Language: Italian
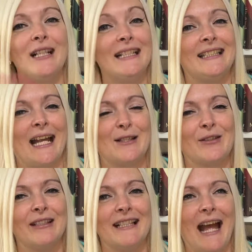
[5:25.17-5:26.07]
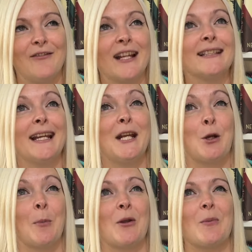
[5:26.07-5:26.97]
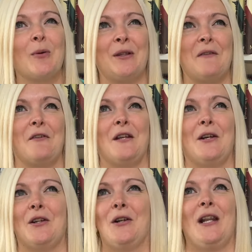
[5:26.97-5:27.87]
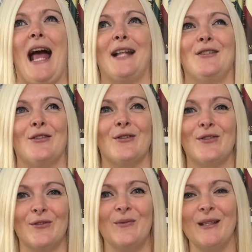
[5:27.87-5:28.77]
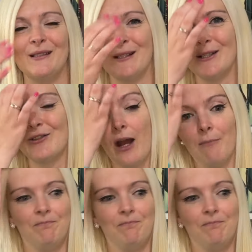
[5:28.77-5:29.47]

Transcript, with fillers: il terzo di Deviant e come non potevo io leggerlo subito, cioè